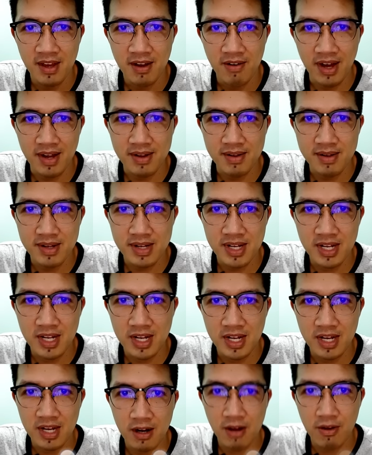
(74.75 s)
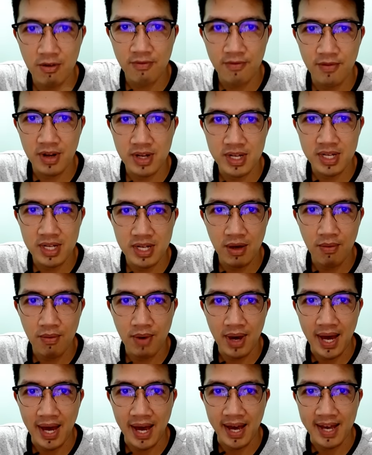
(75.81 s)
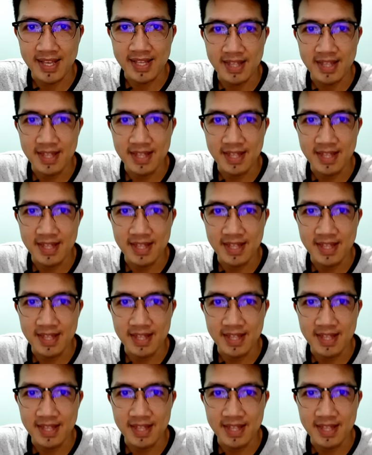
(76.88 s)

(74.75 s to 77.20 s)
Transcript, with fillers: ความสว่างโด